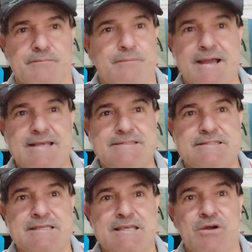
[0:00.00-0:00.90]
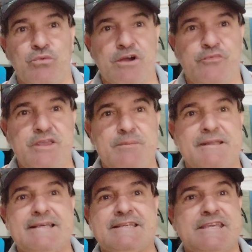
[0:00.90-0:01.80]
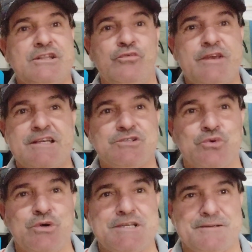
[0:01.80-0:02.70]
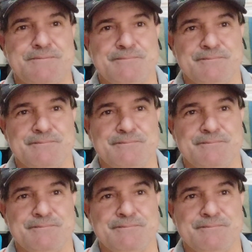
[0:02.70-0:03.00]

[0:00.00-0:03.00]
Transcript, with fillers: Mas uma firma dessa aqui não fica suja,